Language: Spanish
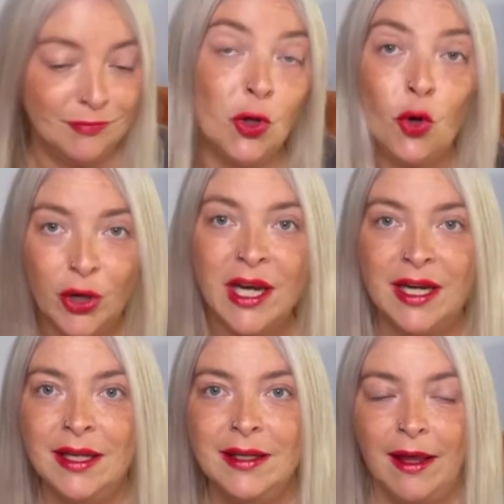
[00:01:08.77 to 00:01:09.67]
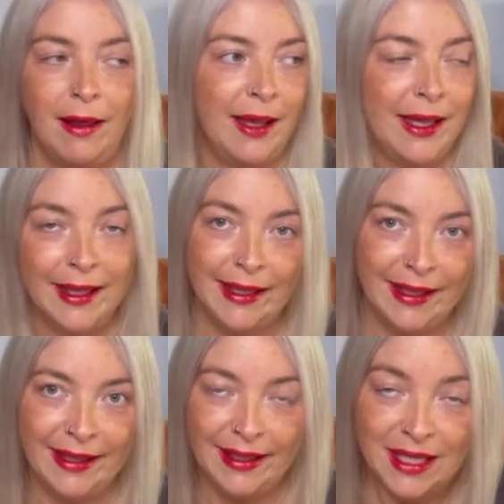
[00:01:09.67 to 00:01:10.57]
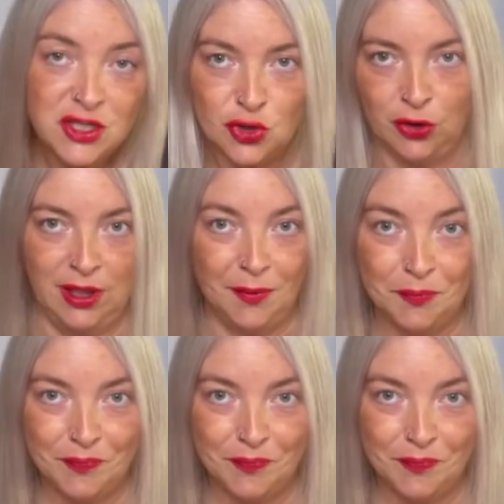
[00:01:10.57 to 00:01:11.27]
o nene, eh, hecho está.